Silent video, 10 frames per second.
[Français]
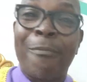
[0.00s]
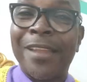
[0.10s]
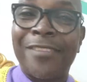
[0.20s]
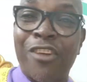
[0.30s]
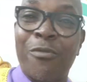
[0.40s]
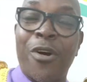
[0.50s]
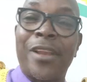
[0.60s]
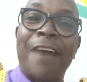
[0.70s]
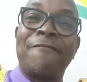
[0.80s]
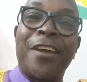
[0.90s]
Maître Salomon,
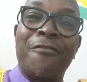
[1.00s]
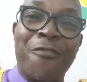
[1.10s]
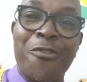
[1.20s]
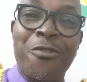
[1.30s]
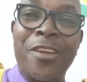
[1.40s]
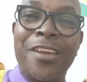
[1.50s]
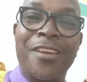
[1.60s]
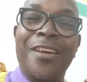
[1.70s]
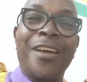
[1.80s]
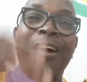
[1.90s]
la vie
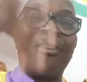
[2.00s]
évolue,